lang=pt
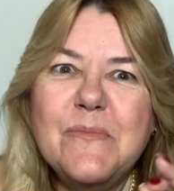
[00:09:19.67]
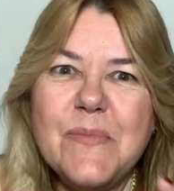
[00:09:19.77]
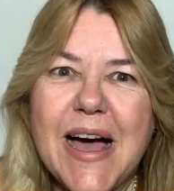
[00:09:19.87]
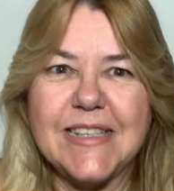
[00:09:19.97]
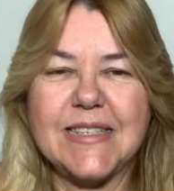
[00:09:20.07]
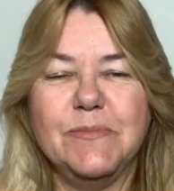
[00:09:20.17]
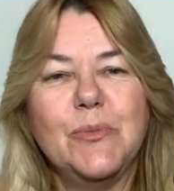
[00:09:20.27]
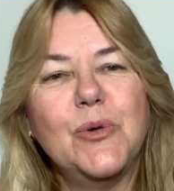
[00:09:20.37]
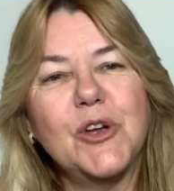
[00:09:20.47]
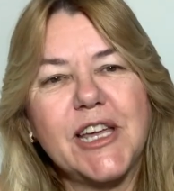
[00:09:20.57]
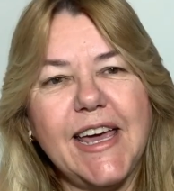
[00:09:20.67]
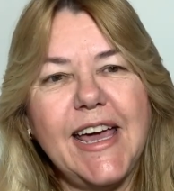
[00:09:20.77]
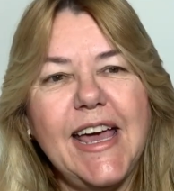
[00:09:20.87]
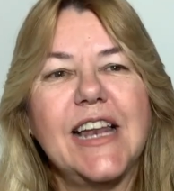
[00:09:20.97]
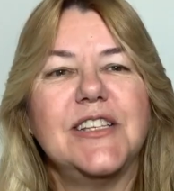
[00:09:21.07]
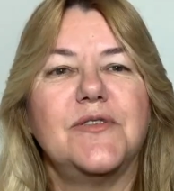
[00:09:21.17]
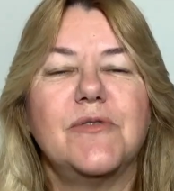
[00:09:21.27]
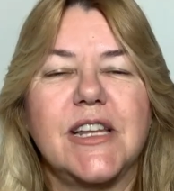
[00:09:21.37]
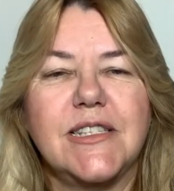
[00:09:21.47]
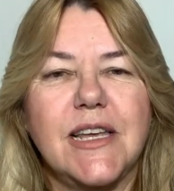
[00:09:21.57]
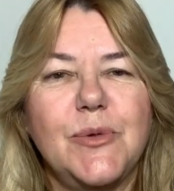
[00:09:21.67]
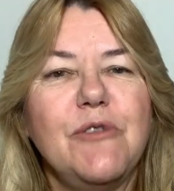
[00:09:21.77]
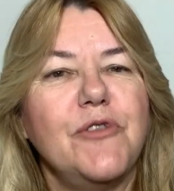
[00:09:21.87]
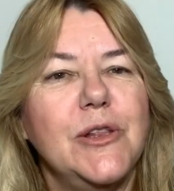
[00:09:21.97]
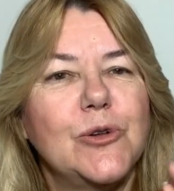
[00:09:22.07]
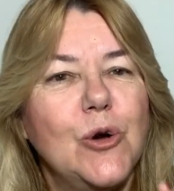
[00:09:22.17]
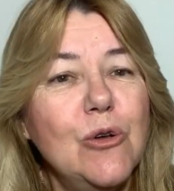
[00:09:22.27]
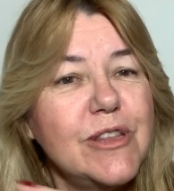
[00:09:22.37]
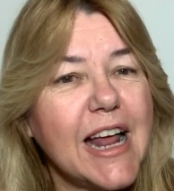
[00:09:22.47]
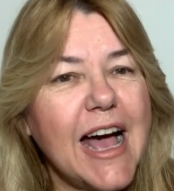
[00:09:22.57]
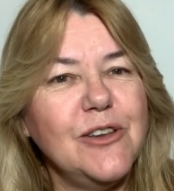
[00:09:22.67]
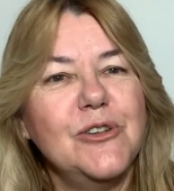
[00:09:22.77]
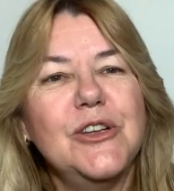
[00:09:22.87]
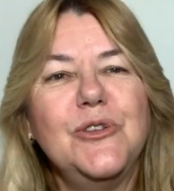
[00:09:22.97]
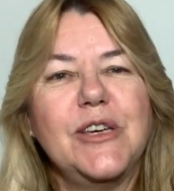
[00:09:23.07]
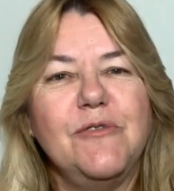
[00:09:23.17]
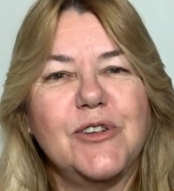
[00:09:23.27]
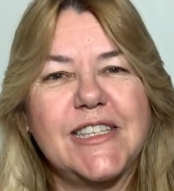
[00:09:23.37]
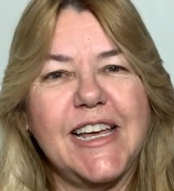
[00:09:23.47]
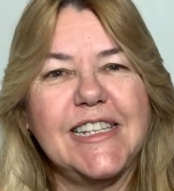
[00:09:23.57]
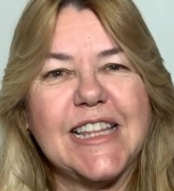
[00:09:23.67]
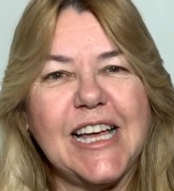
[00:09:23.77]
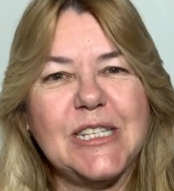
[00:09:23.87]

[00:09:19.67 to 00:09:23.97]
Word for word: máximo, porque elas vão trazer o efeito contrário do que você está